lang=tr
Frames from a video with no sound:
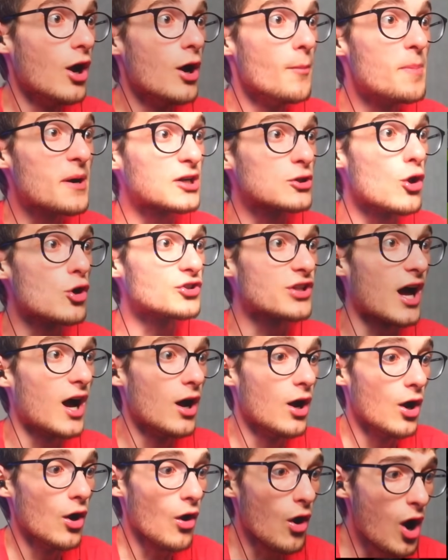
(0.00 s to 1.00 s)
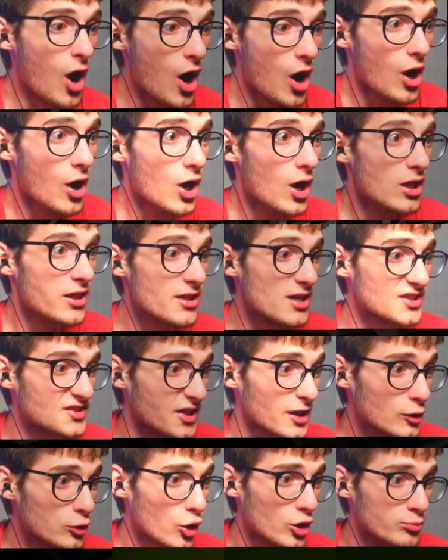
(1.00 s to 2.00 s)
Bakın orada. Oh! Lan
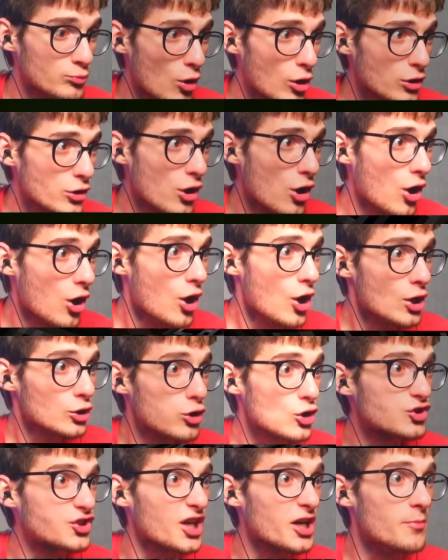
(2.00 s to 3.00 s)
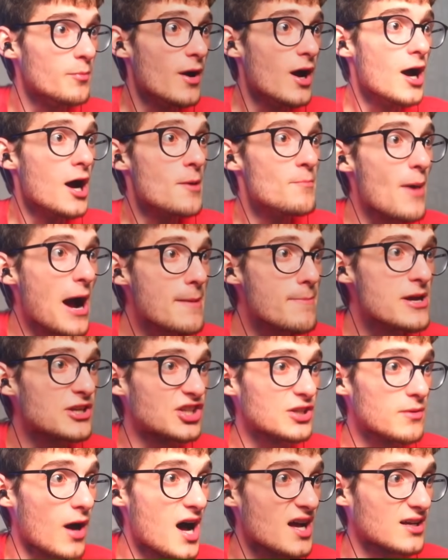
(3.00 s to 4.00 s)
hasar oluyorum. Ne oluyor? Dostlarım My Maiden,
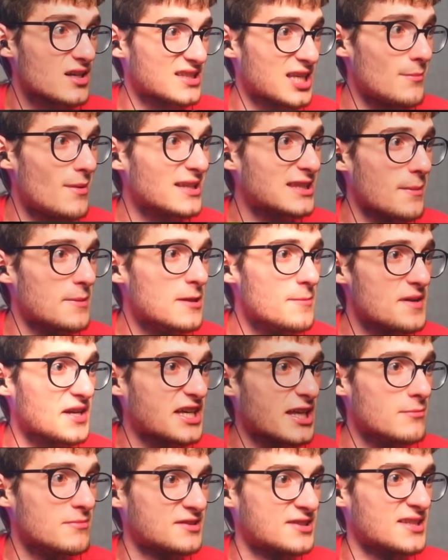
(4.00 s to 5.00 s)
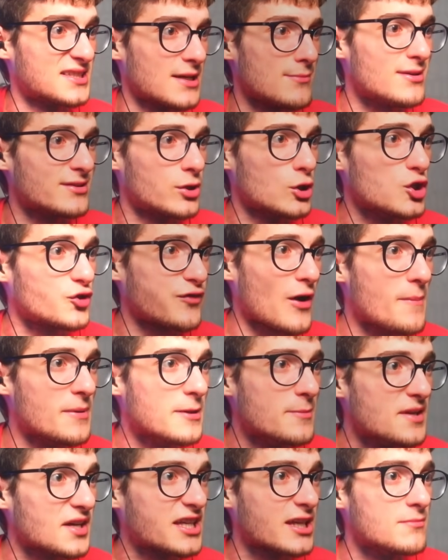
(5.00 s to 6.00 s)
Samantha beni bırakır mısın? Samantha lütfen
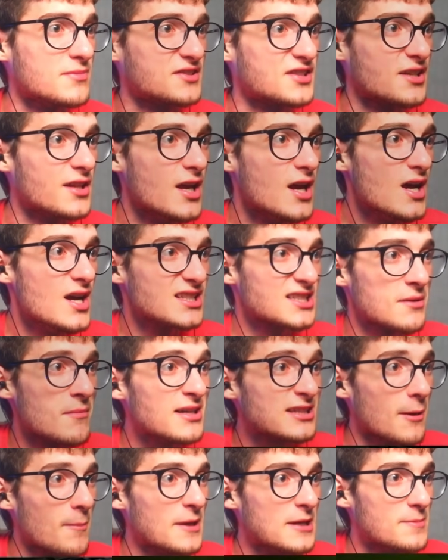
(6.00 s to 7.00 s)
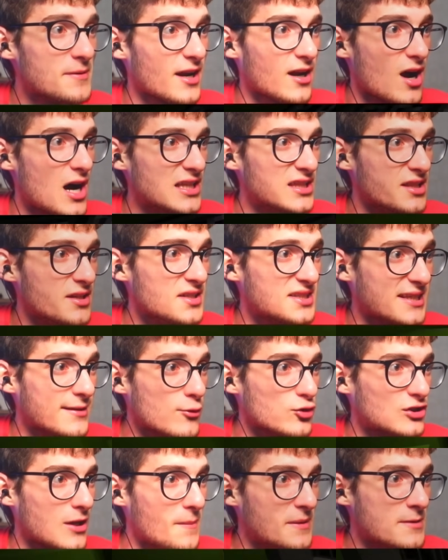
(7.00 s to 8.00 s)
beni bırakır mısın? Samantha beni bırak. Allah'ını
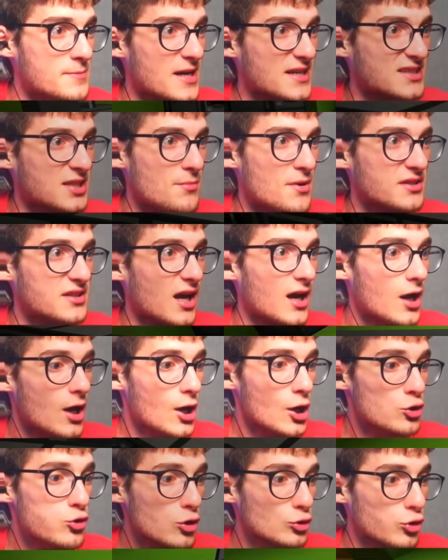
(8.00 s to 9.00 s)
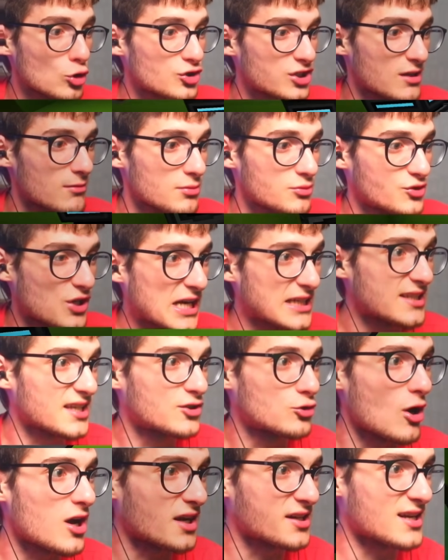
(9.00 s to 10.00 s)
seviyorsan beni bırak Samantha. Yok dostlarım hiçbir şekilde
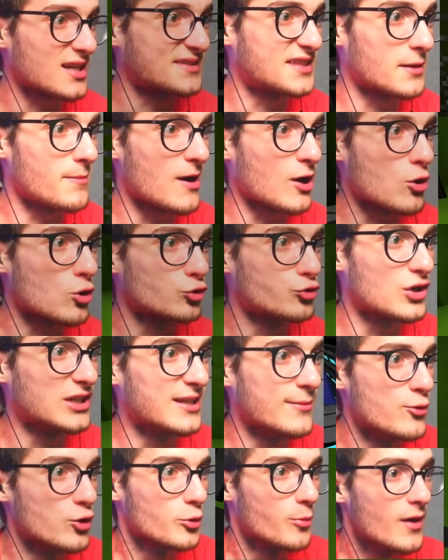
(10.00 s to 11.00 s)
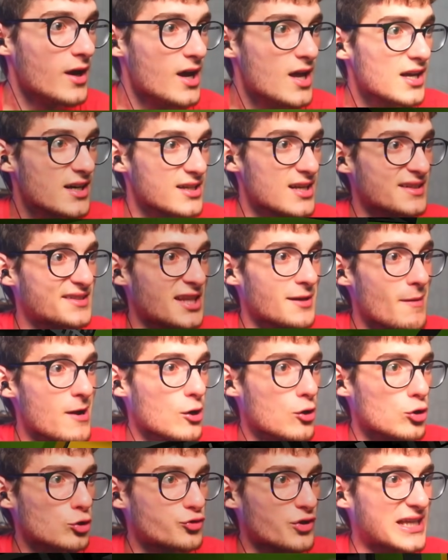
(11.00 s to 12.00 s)
şu an karakteri ben kontrol edemiyorum. Karakteri
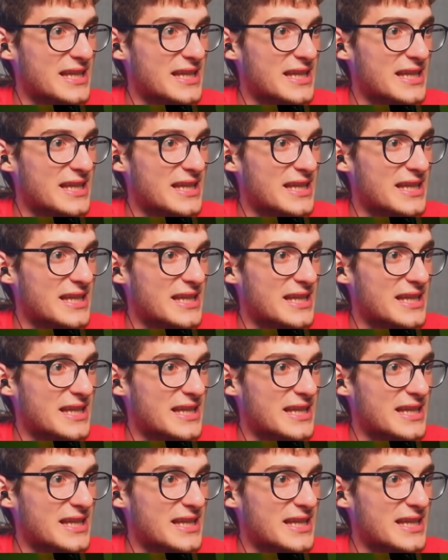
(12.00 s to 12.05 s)
ben kontrol